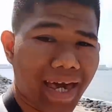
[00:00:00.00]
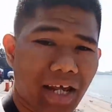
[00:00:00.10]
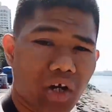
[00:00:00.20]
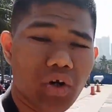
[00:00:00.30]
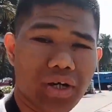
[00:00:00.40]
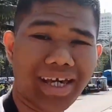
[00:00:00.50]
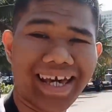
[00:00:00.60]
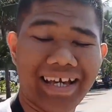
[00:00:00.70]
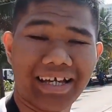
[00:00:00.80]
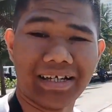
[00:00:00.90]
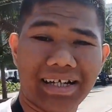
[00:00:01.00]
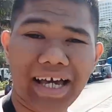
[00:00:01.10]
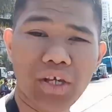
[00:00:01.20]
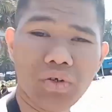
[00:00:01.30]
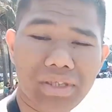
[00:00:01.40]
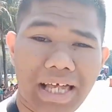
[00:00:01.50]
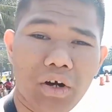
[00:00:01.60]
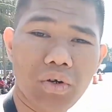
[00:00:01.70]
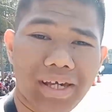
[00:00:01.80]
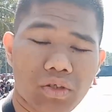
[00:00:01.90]
Pero ngayong
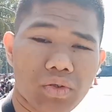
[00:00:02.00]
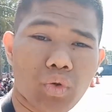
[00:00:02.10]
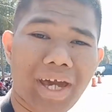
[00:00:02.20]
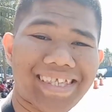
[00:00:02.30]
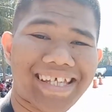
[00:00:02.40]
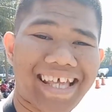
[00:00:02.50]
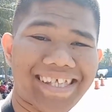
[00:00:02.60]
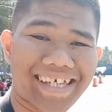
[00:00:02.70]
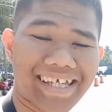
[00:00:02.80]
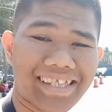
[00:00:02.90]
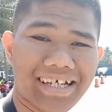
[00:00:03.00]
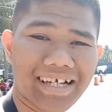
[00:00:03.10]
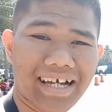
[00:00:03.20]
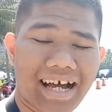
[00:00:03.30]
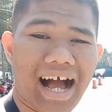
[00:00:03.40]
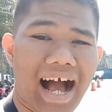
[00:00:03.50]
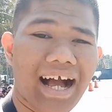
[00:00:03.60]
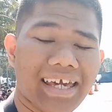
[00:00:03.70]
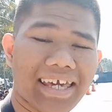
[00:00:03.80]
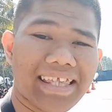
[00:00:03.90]
taong itong 2019,
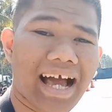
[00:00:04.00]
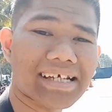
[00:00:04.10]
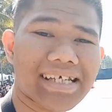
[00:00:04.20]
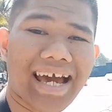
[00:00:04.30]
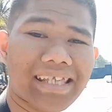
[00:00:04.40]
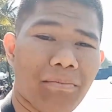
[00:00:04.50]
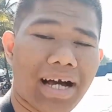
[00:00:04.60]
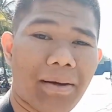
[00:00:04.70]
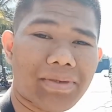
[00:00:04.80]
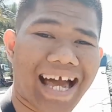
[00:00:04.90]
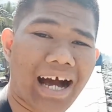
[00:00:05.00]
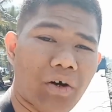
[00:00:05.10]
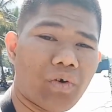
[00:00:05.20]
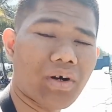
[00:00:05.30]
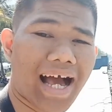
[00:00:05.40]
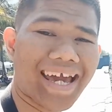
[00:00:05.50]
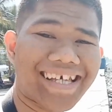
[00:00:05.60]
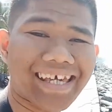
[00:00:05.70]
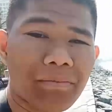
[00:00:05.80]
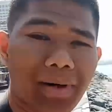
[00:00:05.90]
ang kinakasaya ng mga tao ay
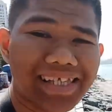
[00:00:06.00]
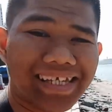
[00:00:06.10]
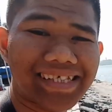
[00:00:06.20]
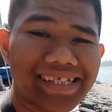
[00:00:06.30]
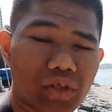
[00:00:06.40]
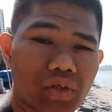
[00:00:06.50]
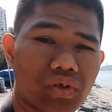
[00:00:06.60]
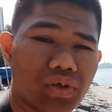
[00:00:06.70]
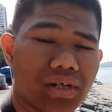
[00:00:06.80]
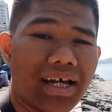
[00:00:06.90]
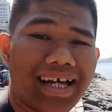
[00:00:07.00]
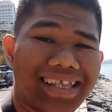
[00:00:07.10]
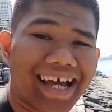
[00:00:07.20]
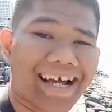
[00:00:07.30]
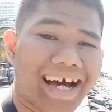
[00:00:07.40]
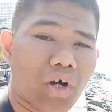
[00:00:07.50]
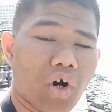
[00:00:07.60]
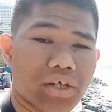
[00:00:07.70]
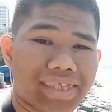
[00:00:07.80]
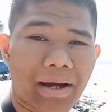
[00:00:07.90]
naging malinis ito.
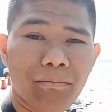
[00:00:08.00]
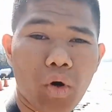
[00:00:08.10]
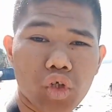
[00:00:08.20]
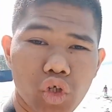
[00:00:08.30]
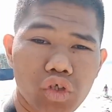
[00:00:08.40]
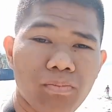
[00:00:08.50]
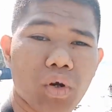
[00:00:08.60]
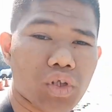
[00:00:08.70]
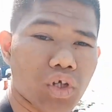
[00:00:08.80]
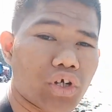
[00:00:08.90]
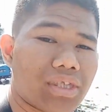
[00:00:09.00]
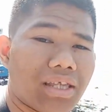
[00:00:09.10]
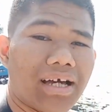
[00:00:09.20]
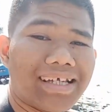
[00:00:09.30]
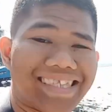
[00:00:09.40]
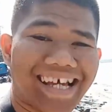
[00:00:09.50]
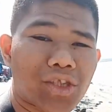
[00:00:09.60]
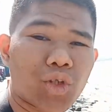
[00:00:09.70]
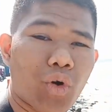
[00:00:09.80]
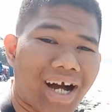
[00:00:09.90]
Nagkaroon ng buklod-buklod na
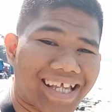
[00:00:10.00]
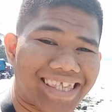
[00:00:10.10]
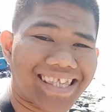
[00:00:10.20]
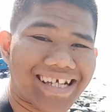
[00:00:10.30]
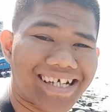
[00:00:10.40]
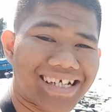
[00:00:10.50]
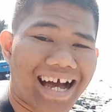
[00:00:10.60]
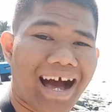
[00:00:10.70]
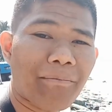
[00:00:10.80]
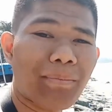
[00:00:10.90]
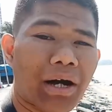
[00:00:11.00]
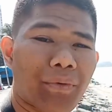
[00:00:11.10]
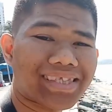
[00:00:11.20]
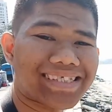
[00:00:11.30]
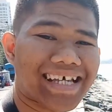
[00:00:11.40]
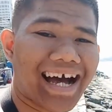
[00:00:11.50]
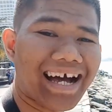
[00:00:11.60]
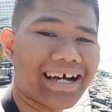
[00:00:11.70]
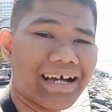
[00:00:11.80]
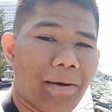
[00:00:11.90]
tulungan ang bawat
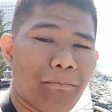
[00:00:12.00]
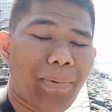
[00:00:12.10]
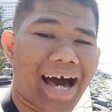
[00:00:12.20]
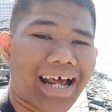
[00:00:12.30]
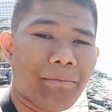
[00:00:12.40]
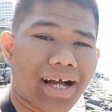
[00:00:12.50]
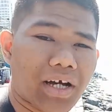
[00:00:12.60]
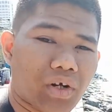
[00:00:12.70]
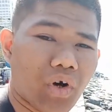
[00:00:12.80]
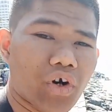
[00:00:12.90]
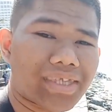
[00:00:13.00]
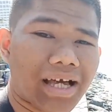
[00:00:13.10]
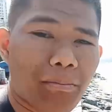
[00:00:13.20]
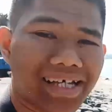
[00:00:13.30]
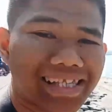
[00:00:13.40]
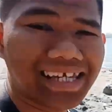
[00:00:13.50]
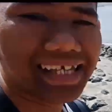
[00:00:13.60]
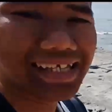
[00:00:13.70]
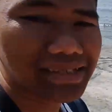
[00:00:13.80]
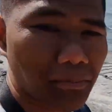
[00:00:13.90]
isa para magkaroon ng
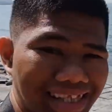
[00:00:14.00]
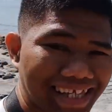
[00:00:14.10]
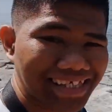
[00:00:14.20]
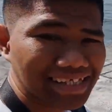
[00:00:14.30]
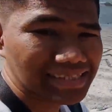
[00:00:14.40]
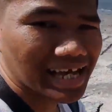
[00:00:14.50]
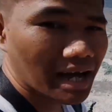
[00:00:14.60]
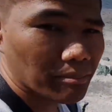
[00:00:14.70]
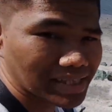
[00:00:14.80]
malinis, malinis na